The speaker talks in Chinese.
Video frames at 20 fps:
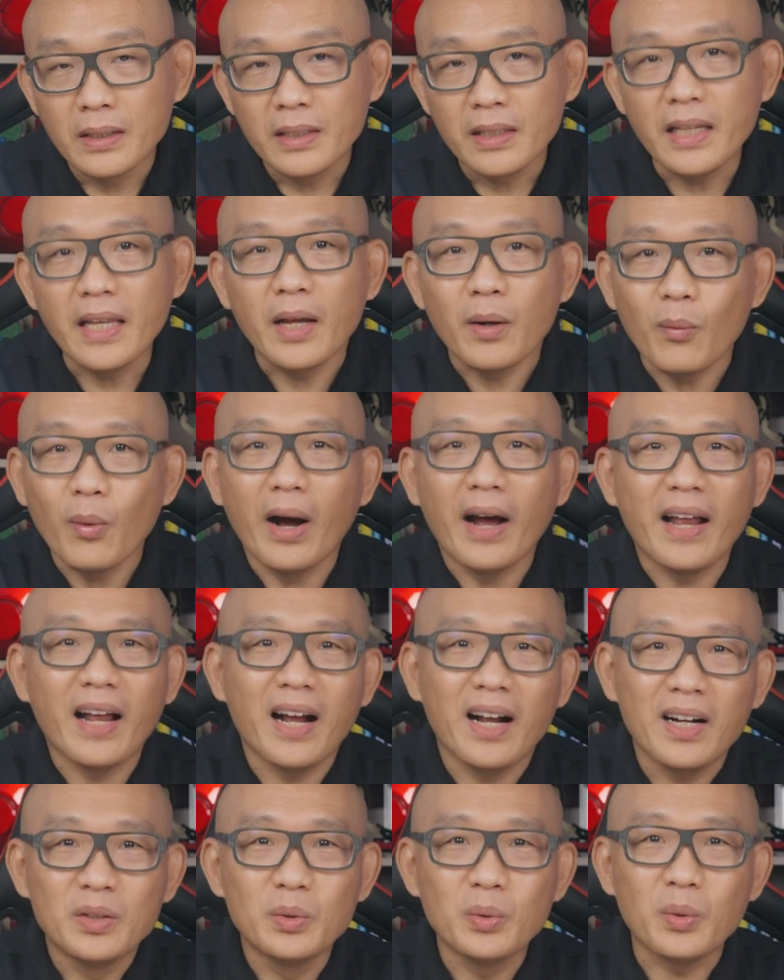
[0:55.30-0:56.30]
另外
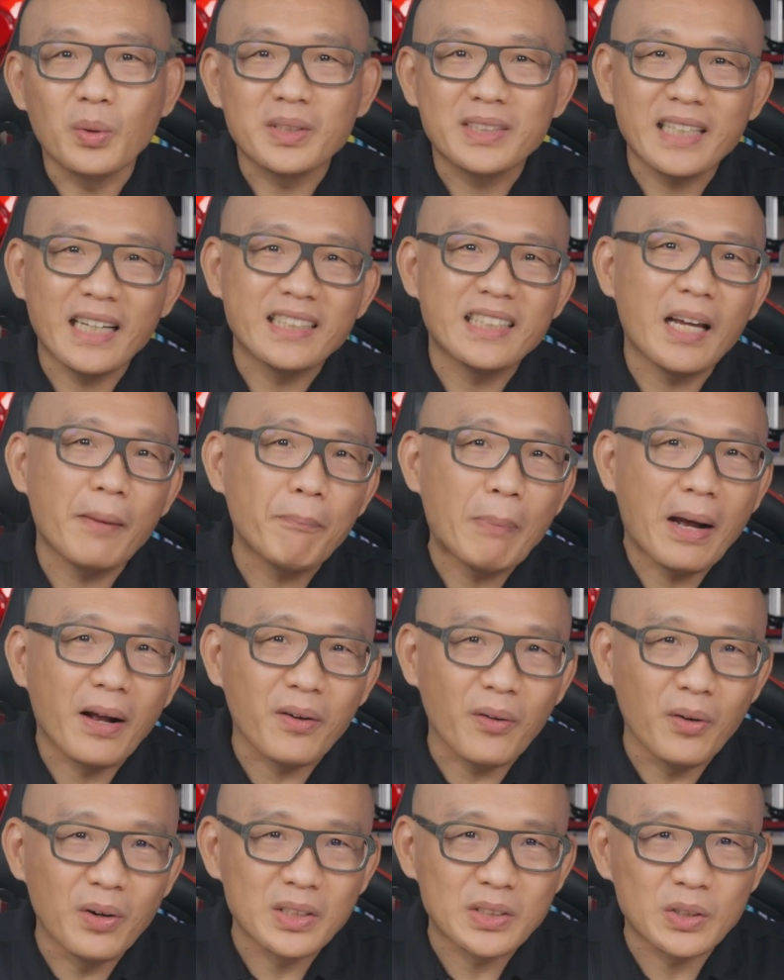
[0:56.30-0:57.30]
啊，如果在家
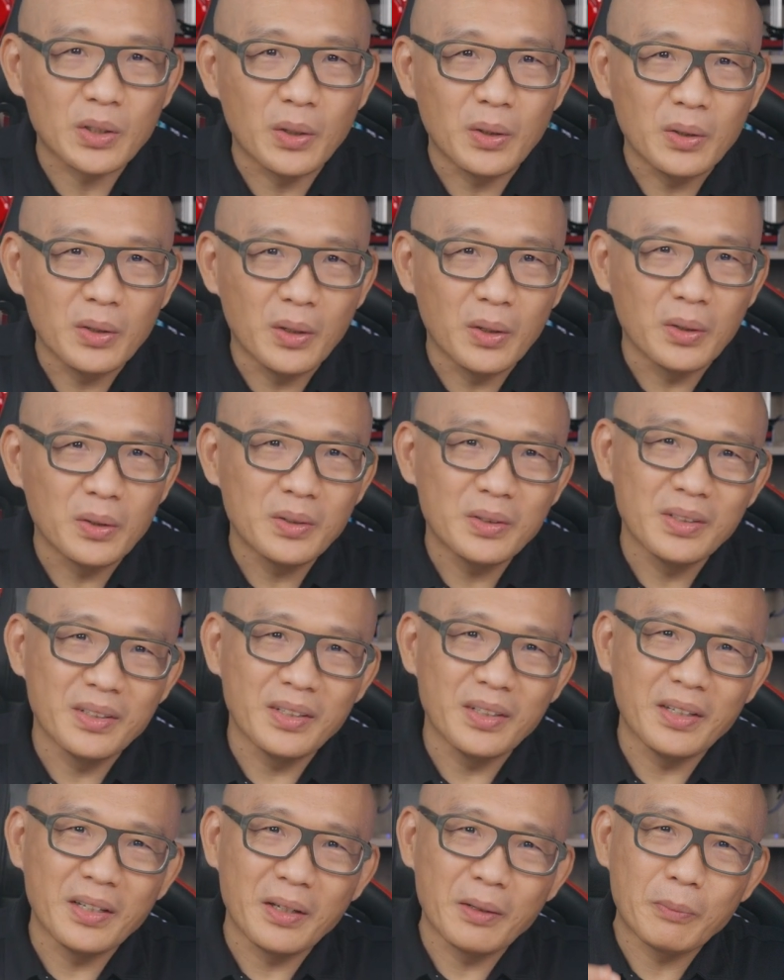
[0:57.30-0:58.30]
办公的时候，哈、哦，
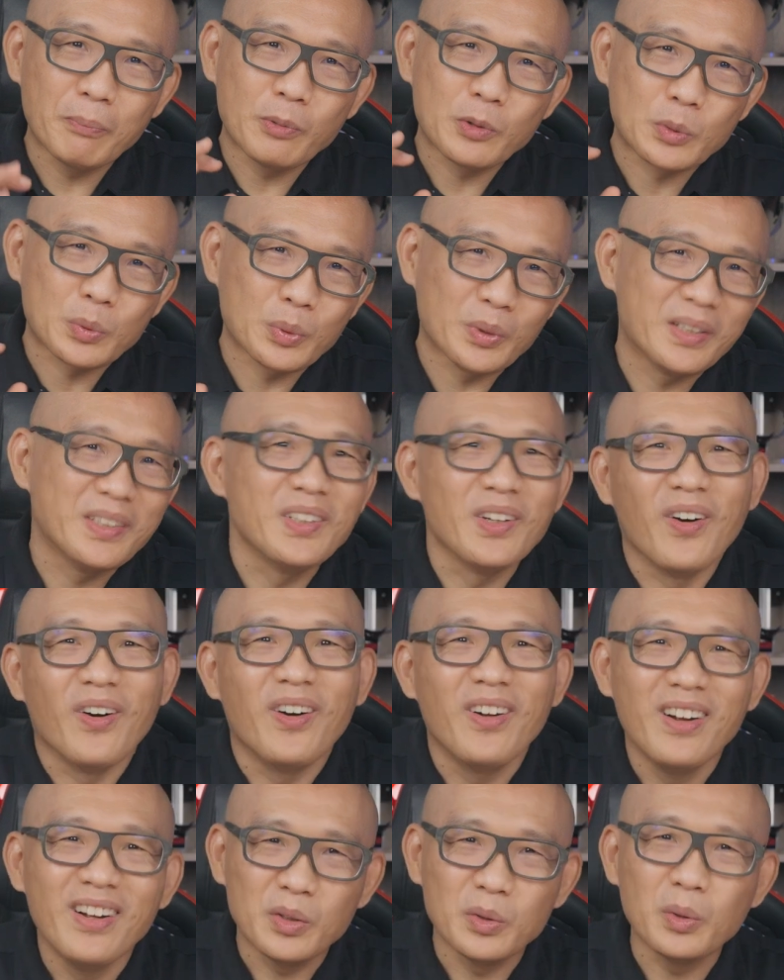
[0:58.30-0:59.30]
你的损
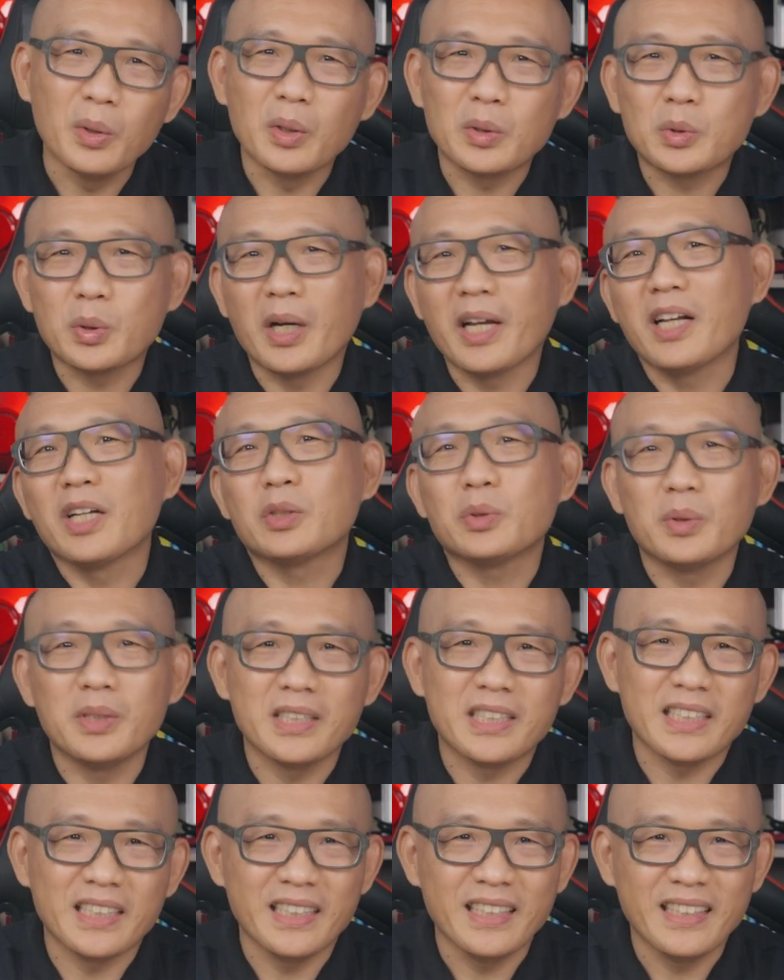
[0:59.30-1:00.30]
友如果传一个
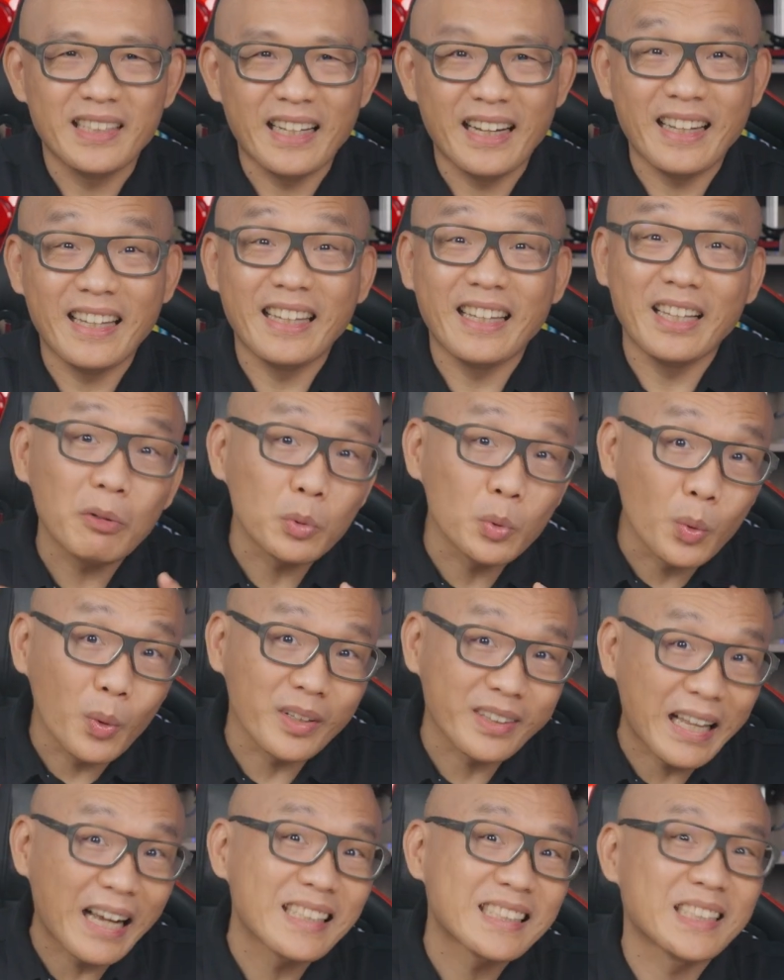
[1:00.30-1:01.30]
讯息，那、啊、你如
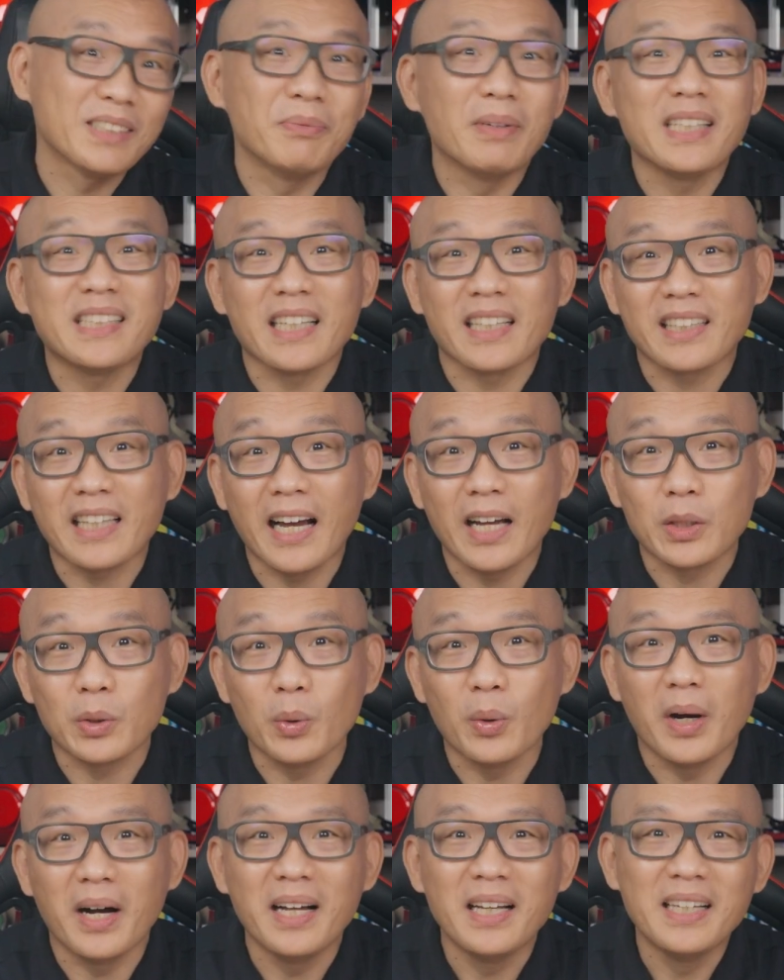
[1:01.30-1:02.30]
果当时没想太
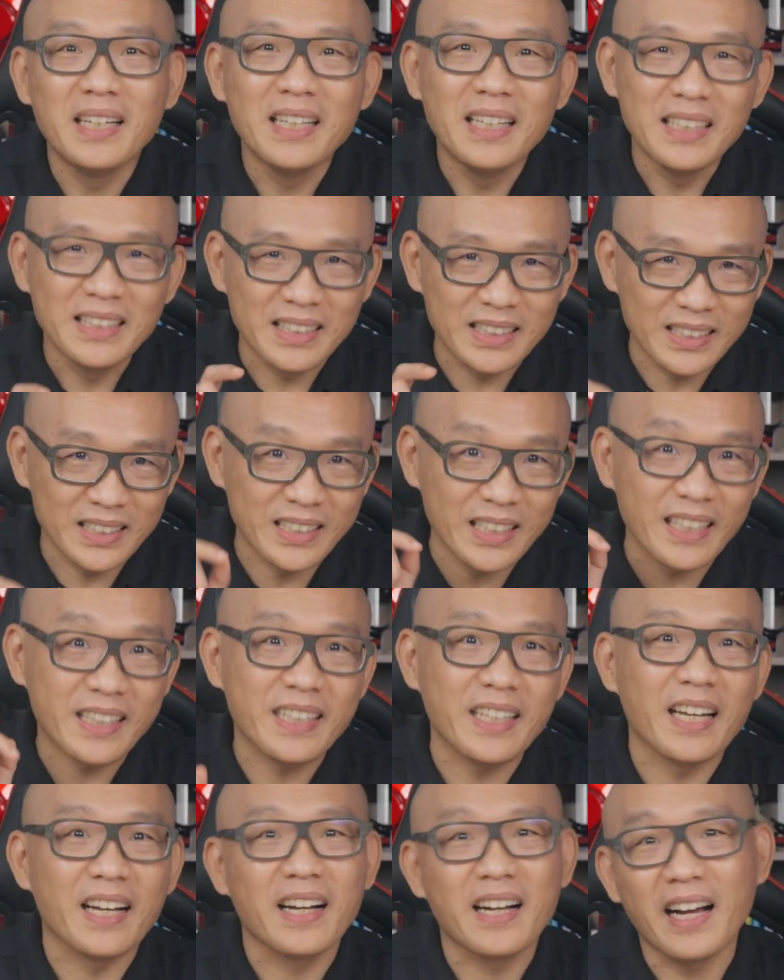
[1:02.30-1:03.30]
多啊，直接
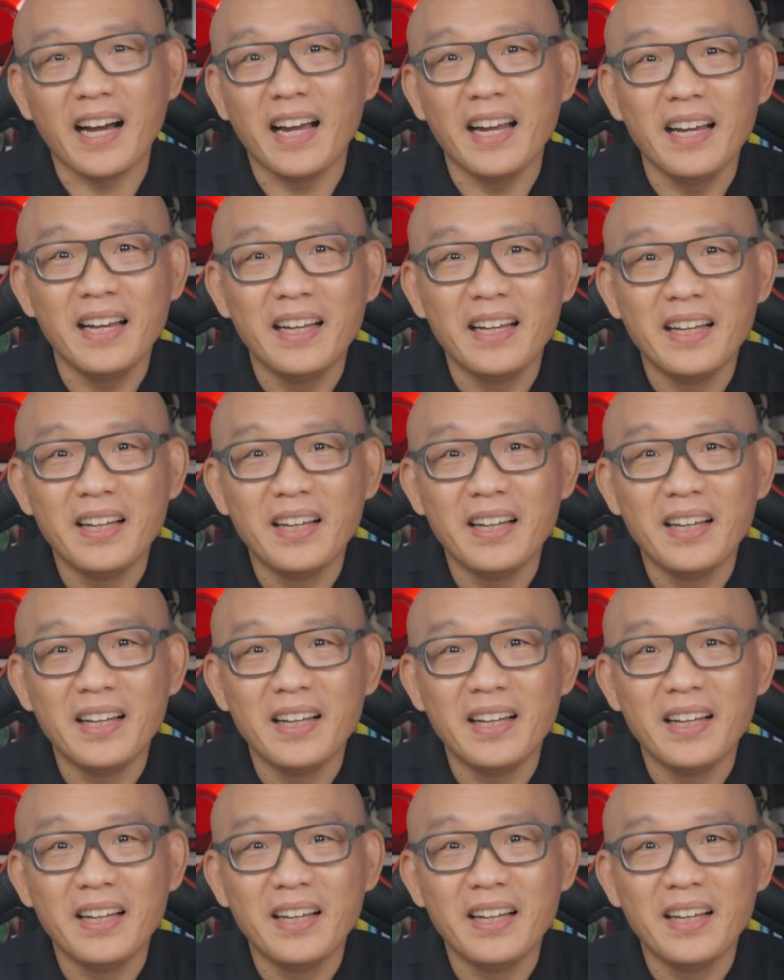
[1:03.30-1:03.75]
点开，